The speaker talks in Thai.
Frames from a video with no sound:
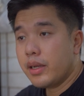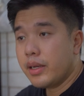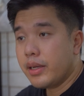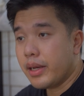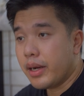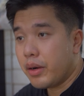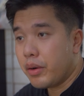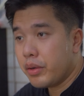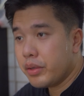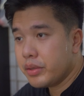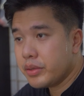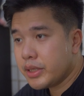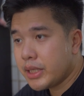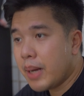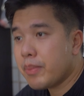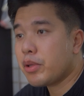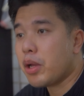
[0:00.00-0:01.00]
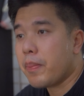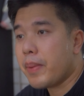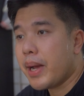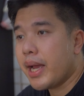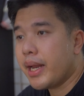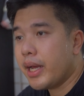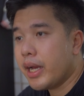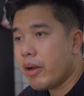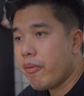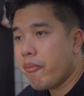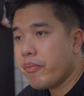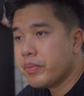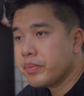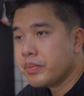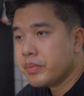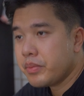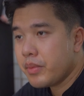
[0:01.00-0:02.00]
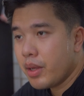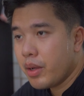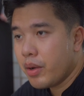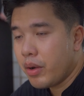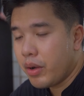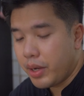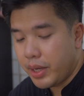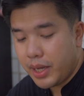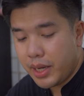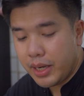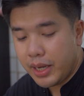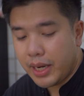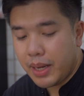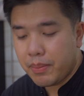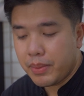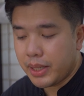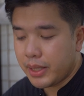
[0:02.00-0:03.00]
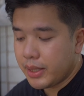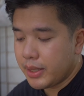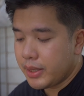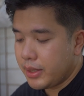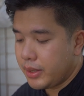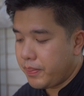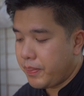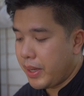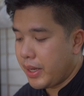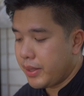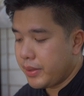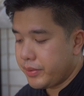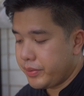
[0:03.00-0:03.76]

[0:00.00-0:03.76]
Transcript: เดี๋ยวชามต่อไปนะครับ ขออนุญาตแนะนำเลยก็คือเป็น